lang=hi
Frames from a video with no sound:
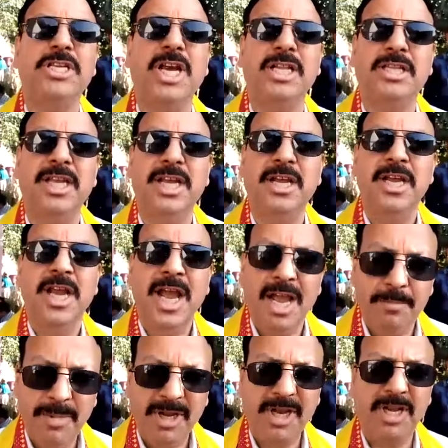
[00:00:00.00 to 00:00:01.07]
करना चाहते
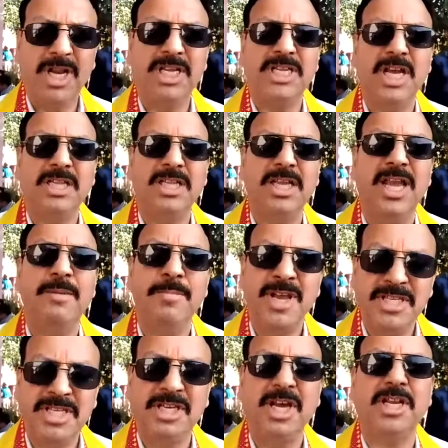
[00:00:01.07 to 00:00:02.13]
हैं एम करना चाहते हैं
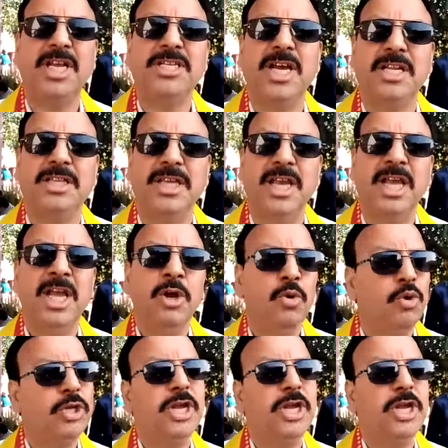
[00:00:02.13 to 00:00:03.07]
एम करना चाहते हैं